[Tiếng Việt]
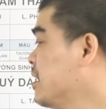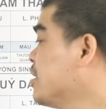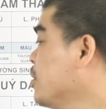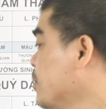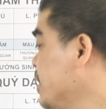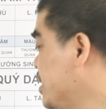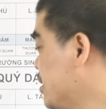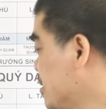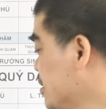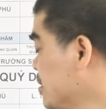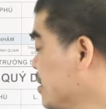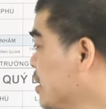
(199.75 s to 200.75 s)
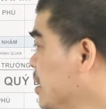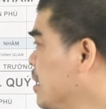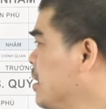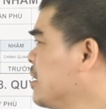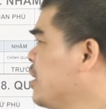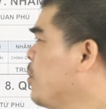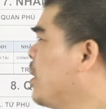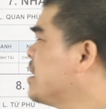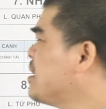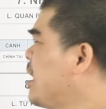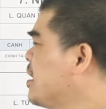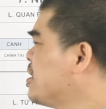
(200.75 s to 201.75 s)
Thưa quý vị, thì ngoài
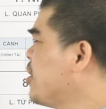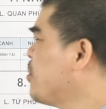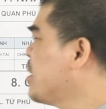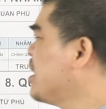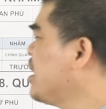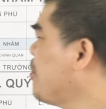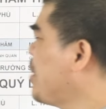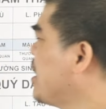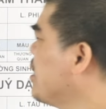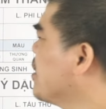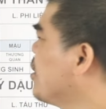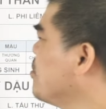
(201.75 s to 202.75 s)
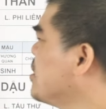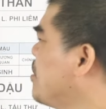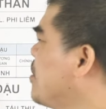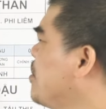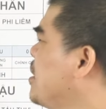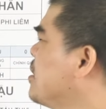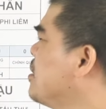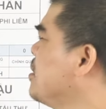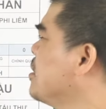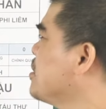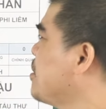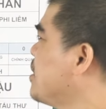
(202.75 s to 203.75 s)
ra trong cái năm
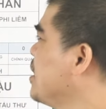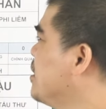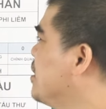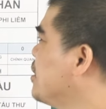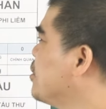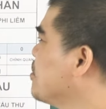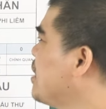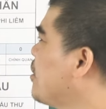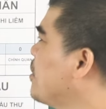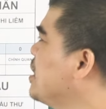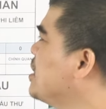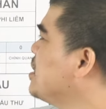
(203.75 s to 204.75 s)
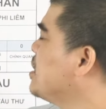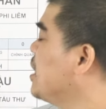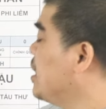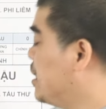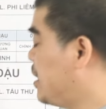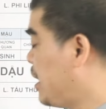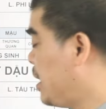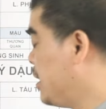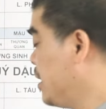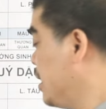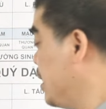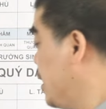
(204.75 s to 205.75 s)
2024 nó Giáp Thìn ấy, chúng ta có địa chi Thìn này,
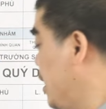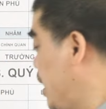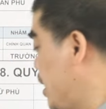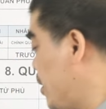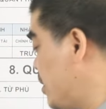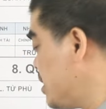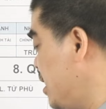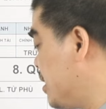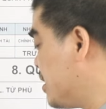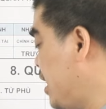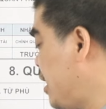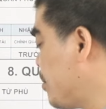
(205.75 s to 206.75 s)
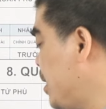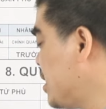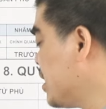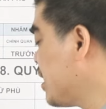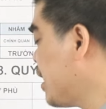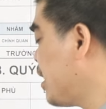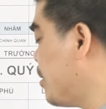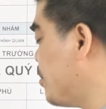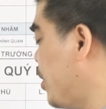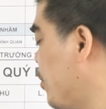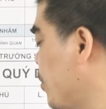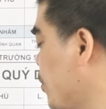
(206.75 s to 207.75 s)
nó sẽ ẩn tàng 3 thiên can là
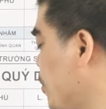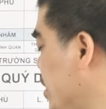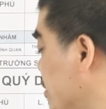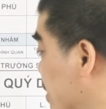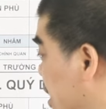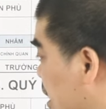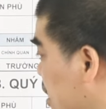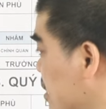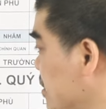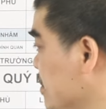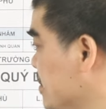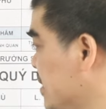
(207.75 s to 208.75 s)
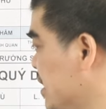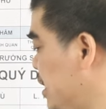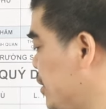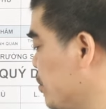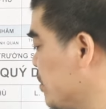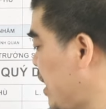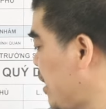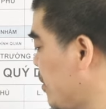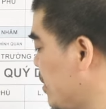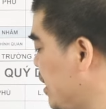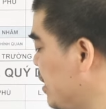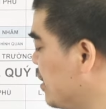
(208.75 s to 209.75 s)
Mậu, Quý và Ất. Thì chúng ta
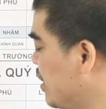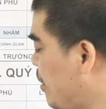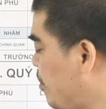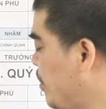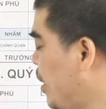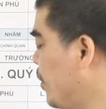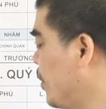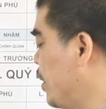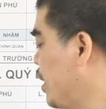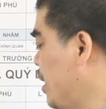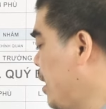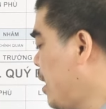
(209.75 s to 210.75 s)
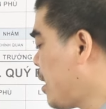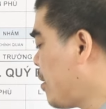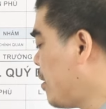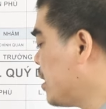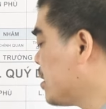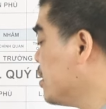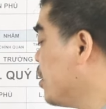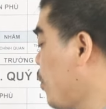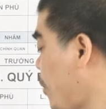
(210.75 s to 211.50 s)
có Đinh gặp Mậu, nó là thương